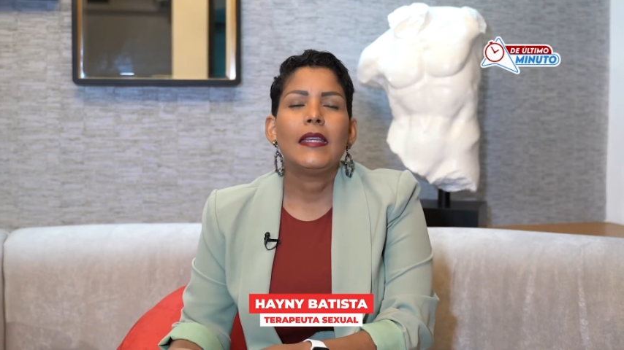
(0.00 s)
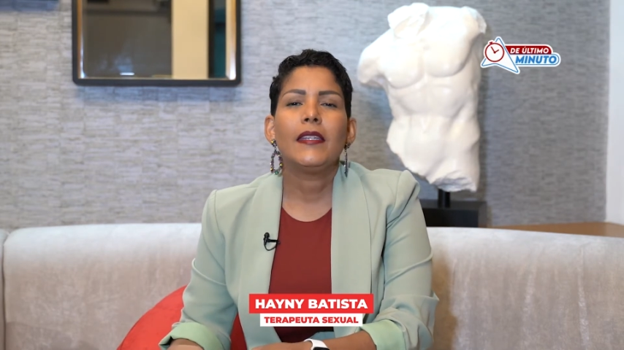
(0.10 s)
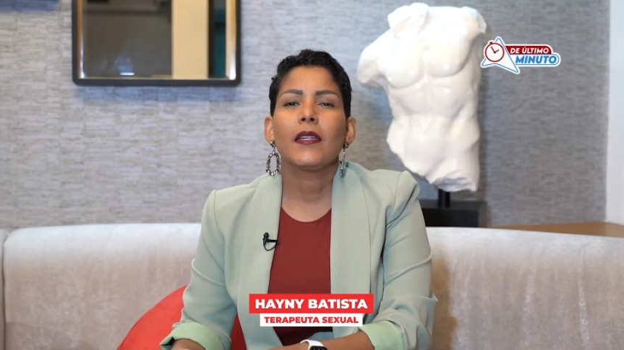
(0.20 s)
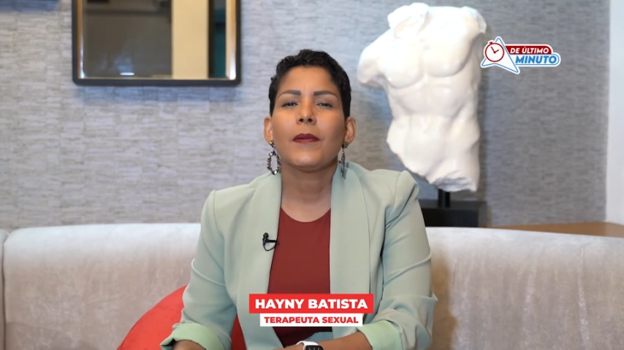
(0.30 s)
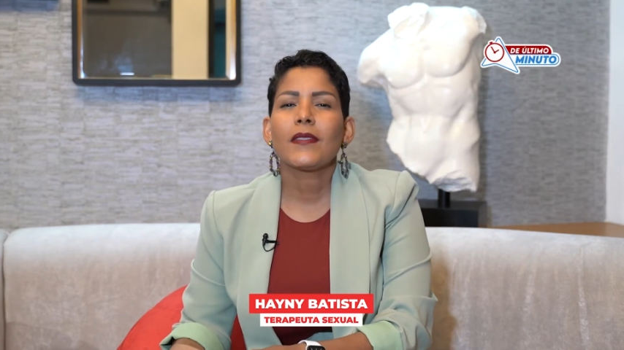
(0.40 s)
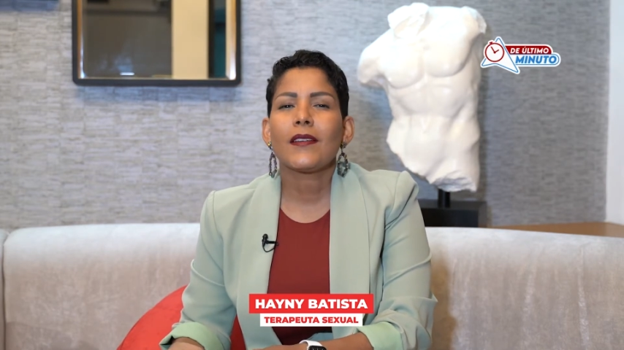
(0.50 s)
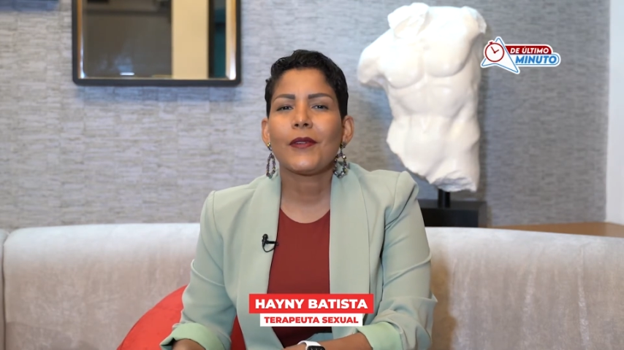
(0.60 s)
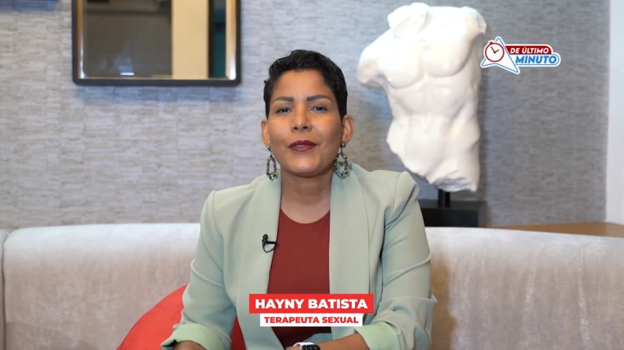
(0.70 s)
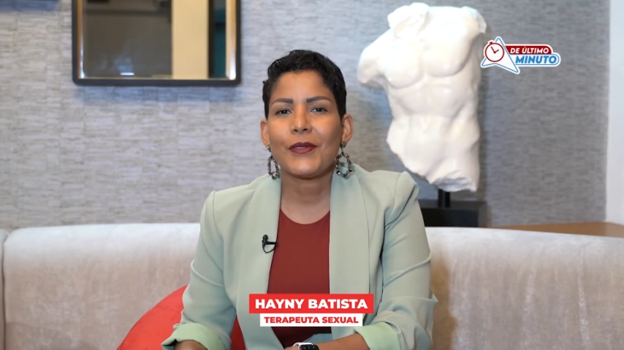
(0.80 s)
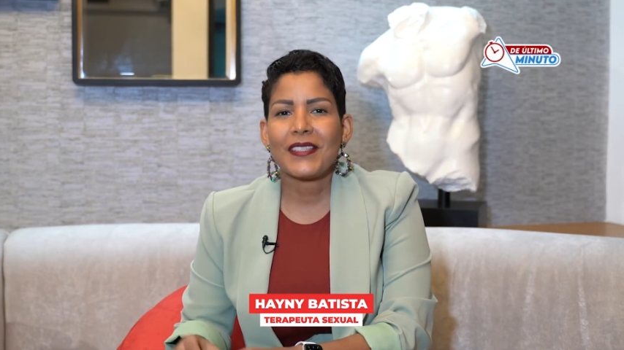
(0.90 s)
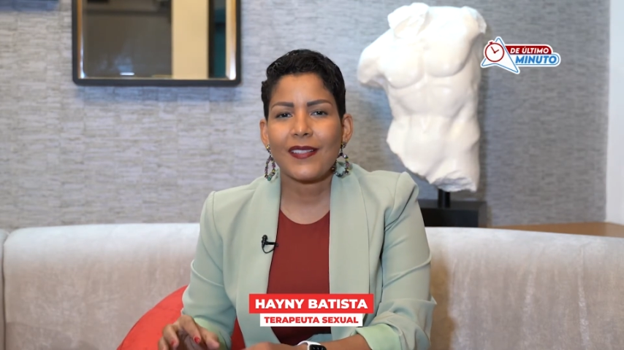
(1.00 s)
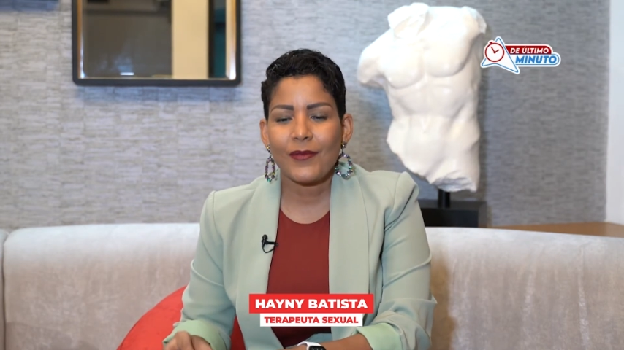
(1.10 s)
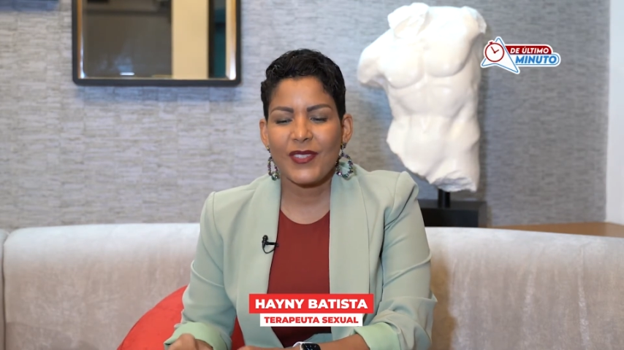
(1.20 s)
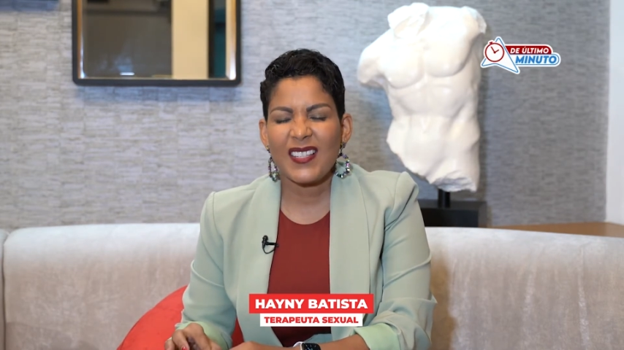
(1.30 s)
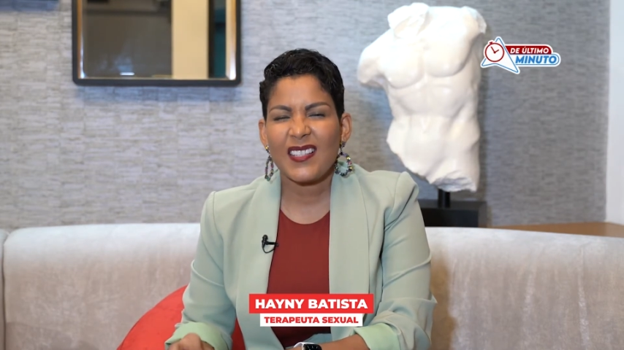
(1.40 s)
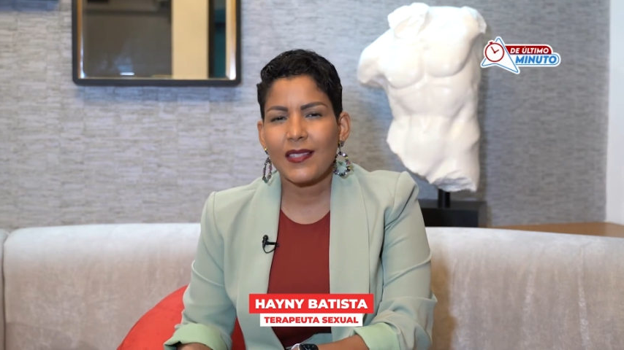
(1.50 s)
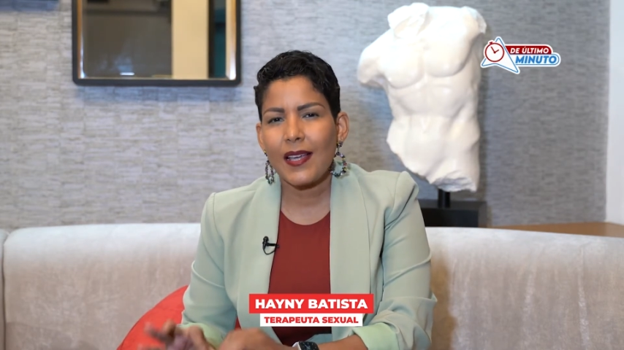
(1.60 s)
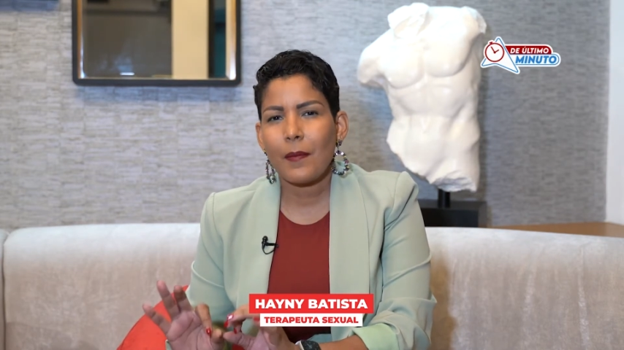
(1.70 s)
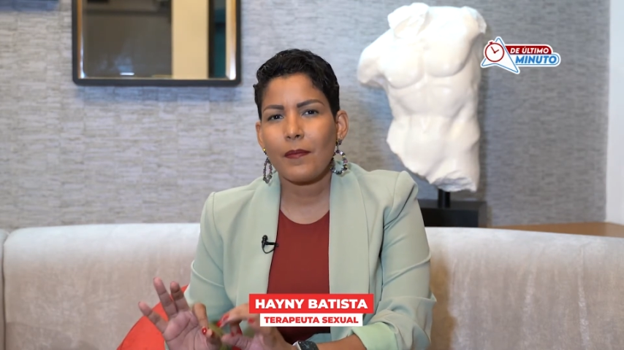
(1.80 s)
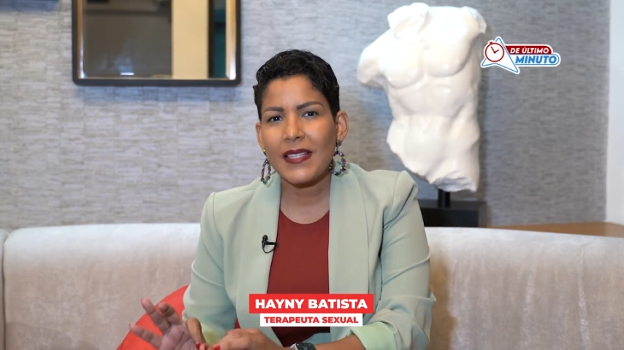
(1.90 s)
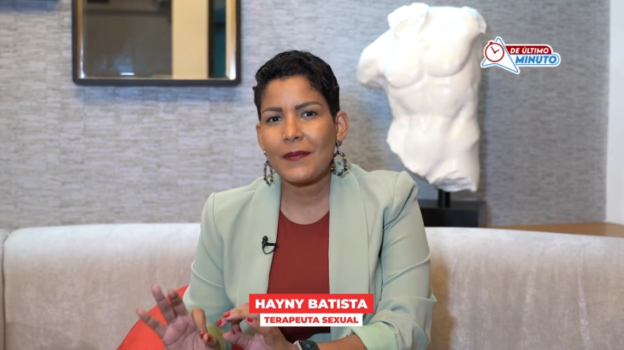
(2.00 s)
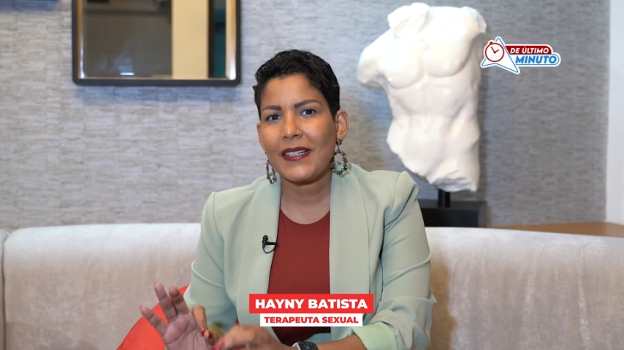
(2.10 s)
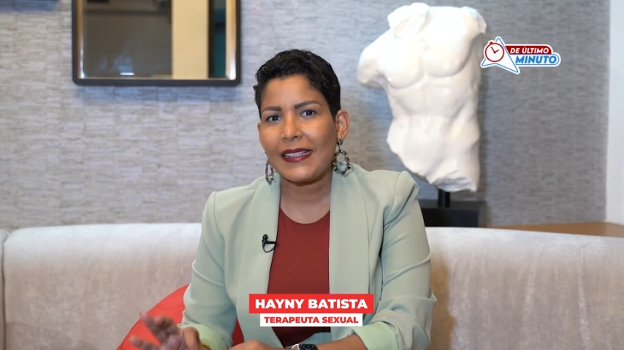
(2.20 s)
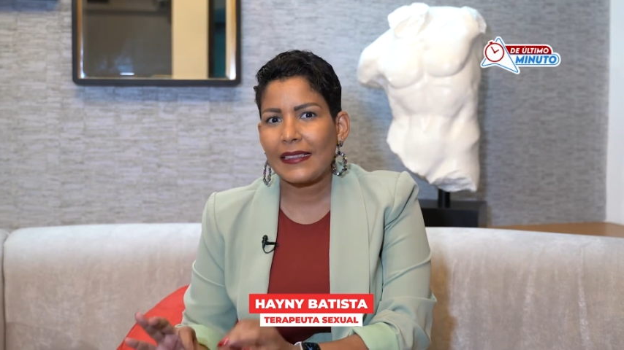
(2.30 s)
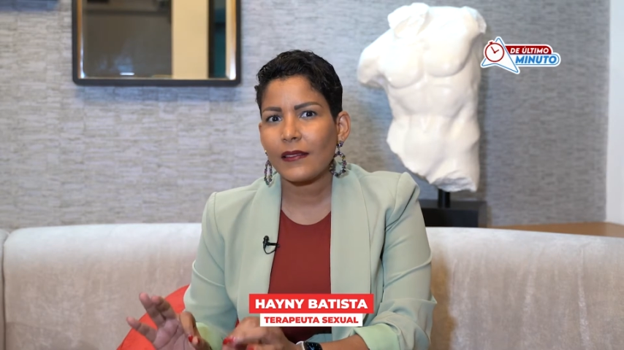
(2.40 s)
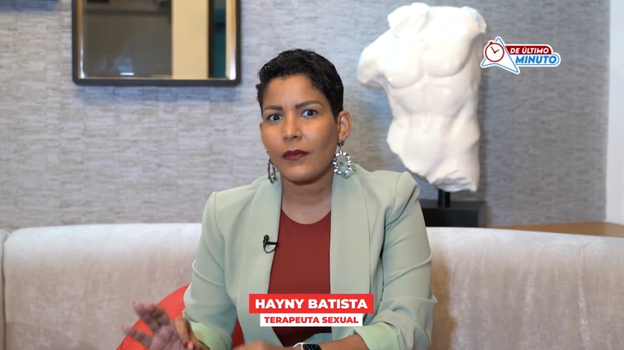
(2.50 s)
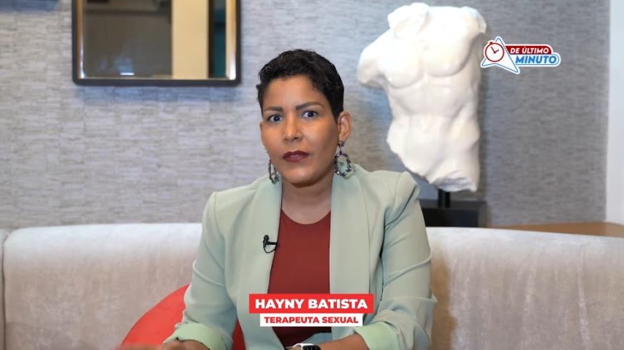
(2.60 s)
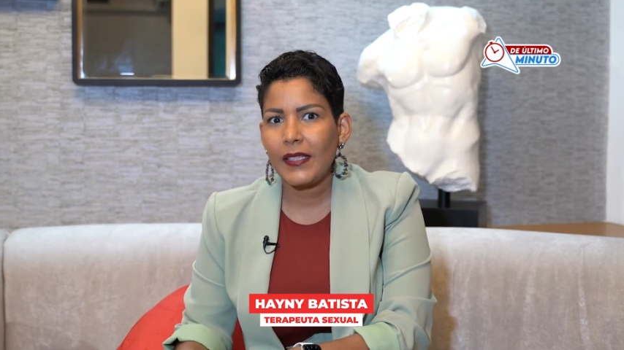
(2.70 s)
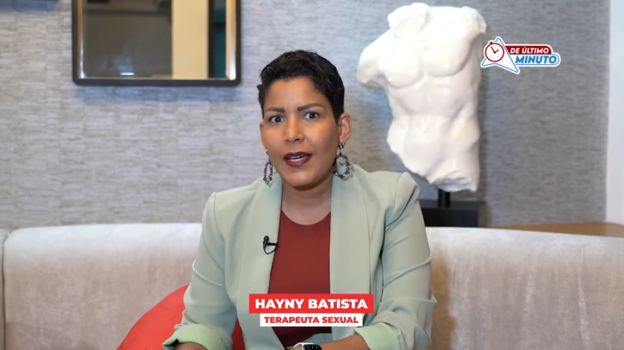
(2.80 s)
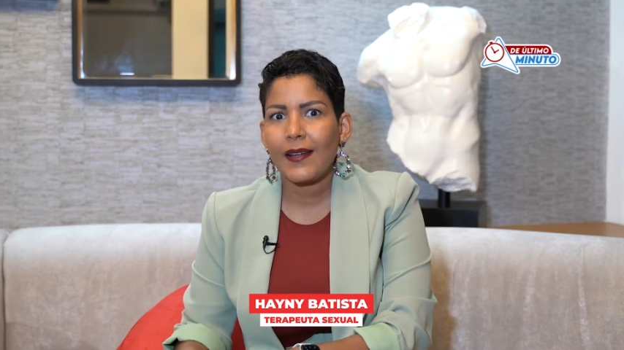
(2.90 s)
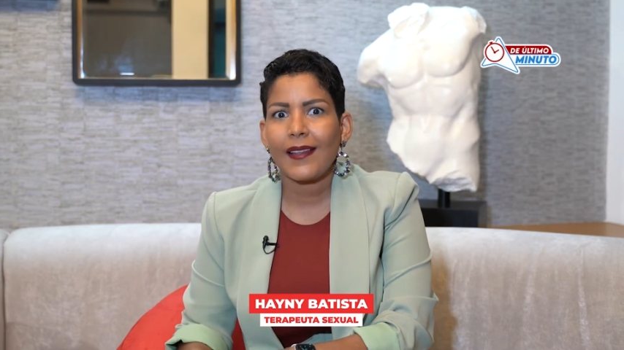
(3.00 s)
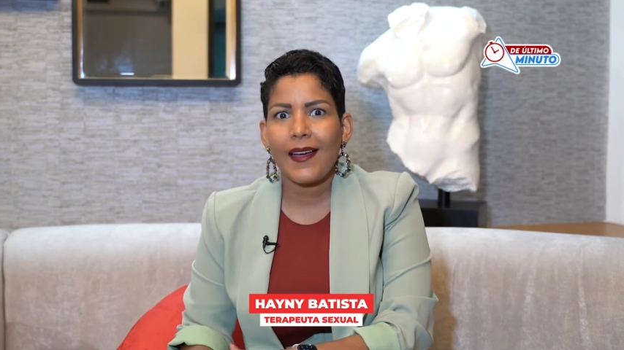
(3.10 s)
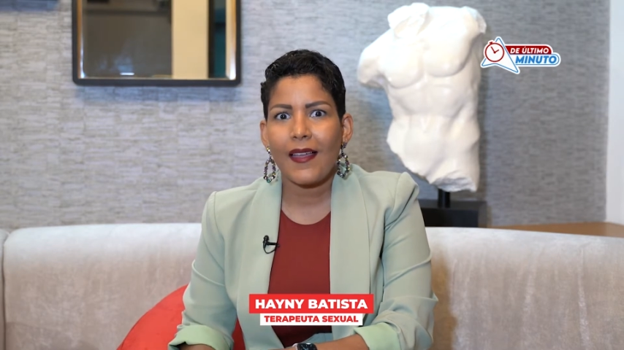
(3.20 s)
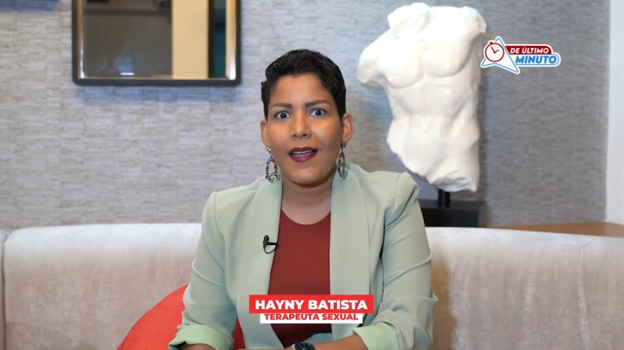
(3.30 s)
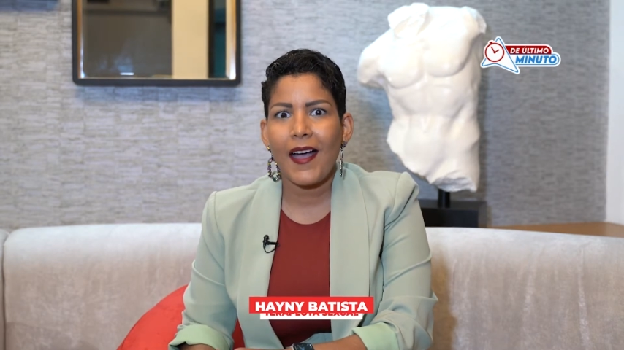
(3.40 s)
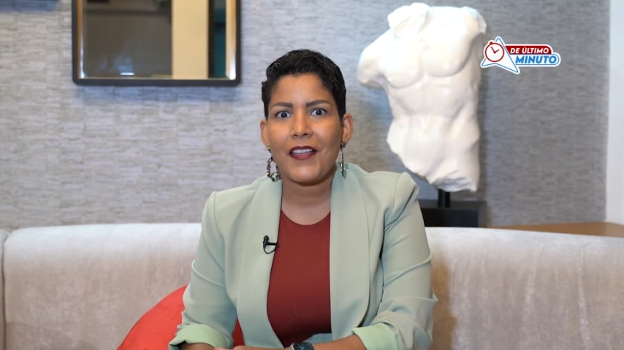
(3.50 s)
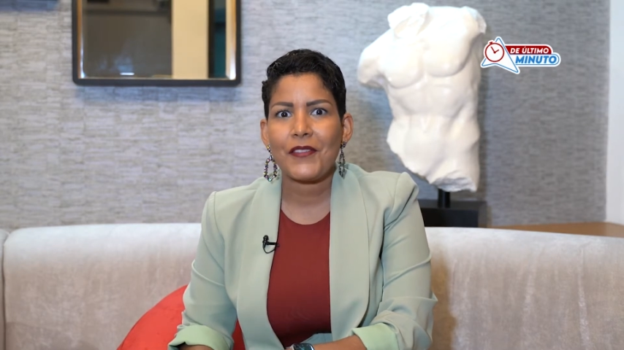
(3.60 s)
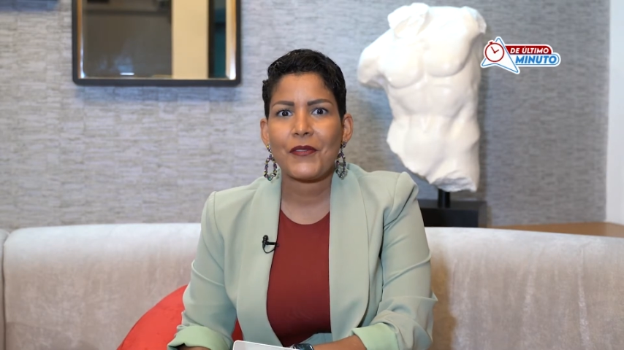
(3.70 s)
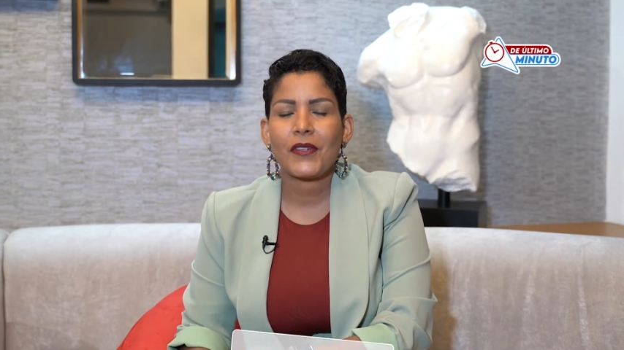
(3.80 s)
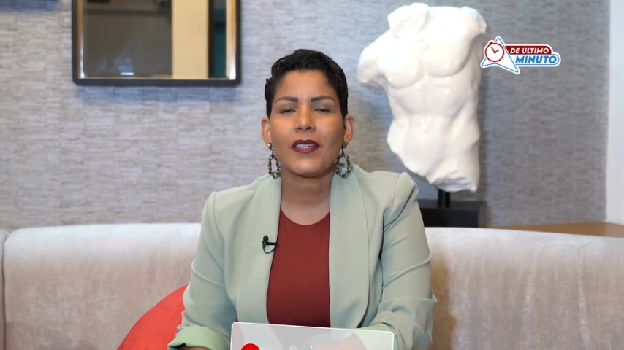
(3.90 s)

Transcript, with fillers: ¿Y qué pasa cuando estamos en esta misma recta final cada año?